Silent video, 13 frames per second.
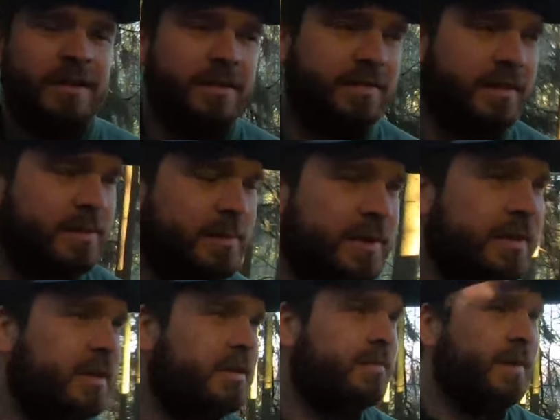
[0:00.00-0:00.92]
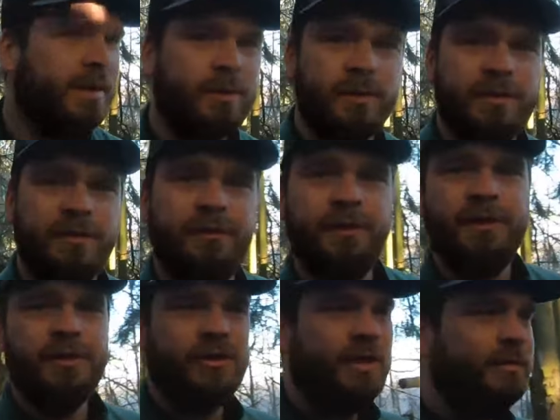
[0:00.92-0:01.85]
Zwar hatten wir hier zwei große
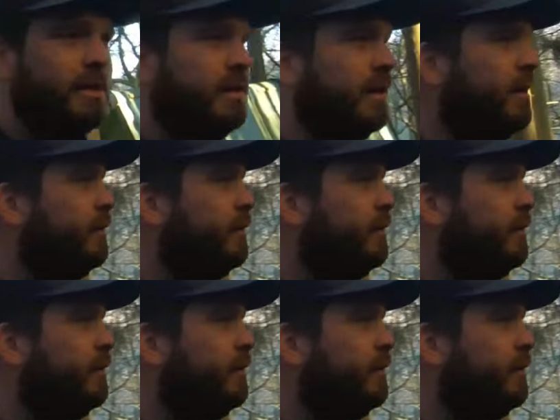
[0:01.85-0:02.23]
Feuerstellen mit einem